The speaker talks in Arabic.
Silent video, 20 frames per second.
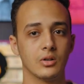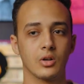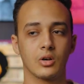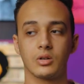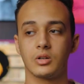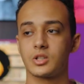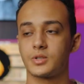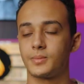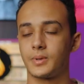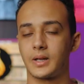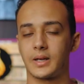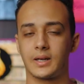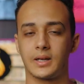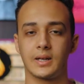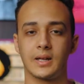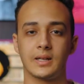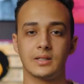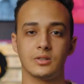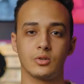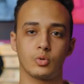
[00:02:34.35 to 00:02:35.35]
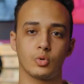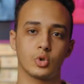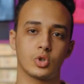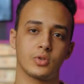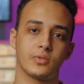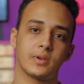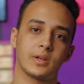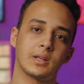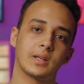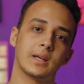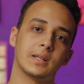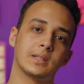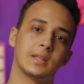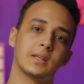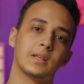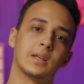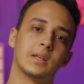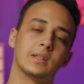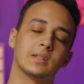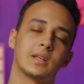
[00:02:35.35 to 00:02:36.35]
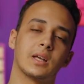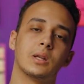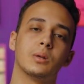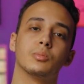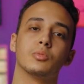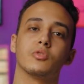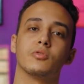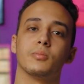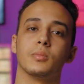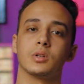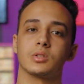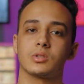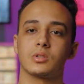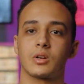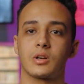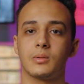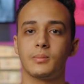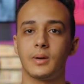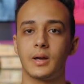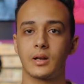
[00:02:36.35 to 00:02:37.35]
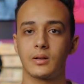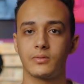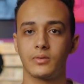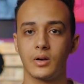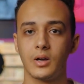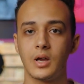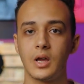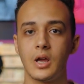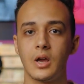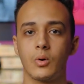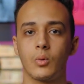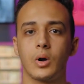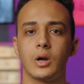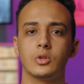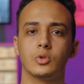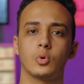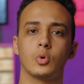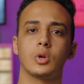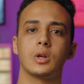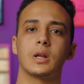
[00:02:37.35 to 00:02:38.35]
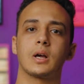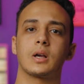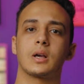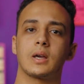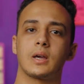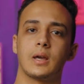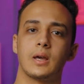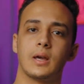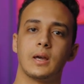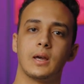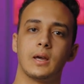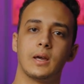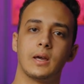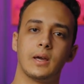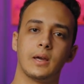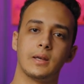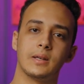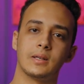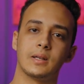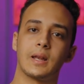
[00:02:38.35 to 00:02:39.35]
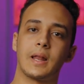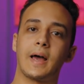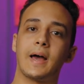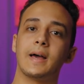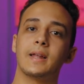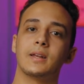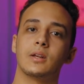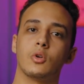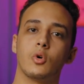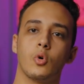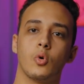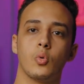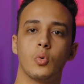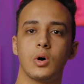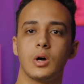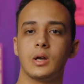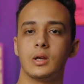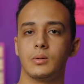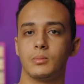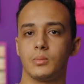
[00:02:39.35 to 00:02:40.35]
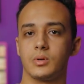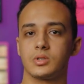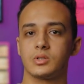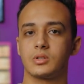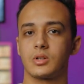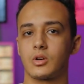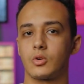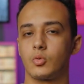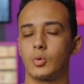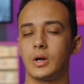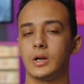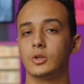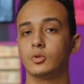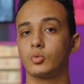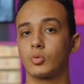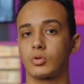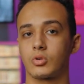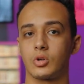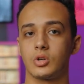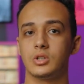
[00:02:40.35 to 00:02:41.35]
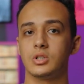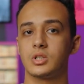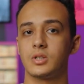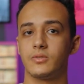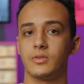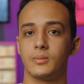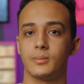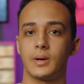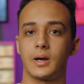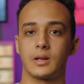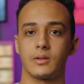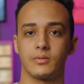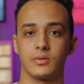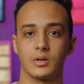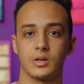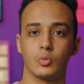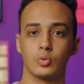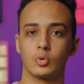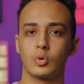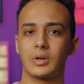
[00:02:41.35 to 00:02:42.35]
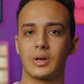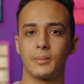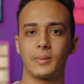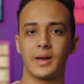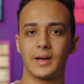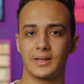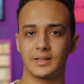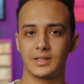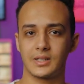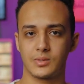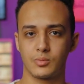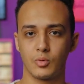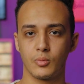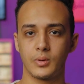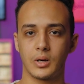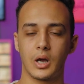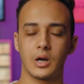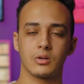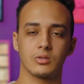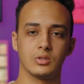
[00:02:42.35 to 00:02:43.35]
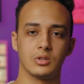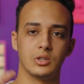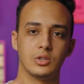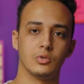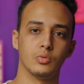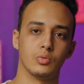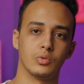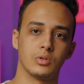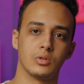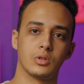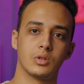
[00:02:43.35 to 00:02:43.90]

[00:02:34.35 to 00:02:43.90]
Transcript: نخلص من الخناقة دي نخش في خناقة تانية يتكلموا في مصدر المعرفة واحد يقول لك آه، إن العقل هو المصدر الوحيد والرئيسي في المعرفة ودول جماعة كده اسمهم العقليون